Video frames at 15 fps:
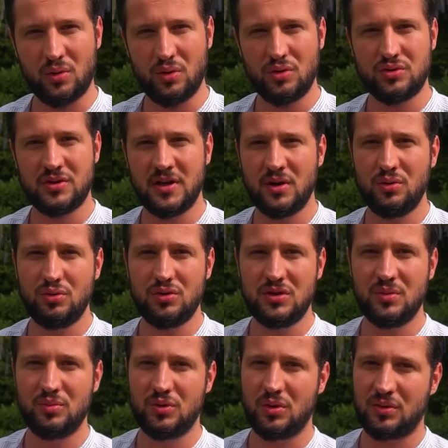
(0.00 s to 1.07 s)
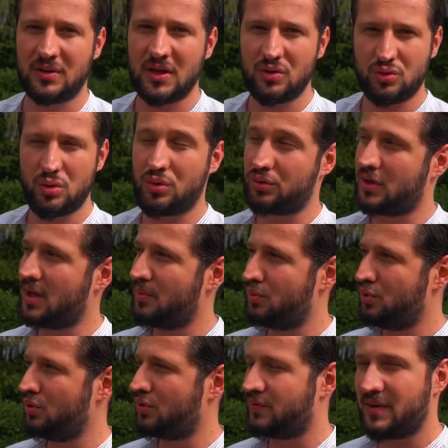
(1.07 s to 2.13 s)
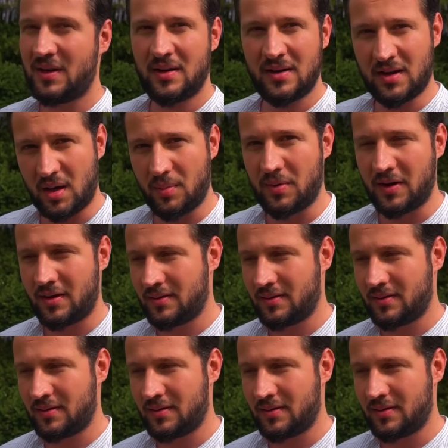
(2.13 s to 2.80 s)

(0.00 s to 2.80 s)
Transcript: ölçüleri 124'ten çok daha büyük ve kaba.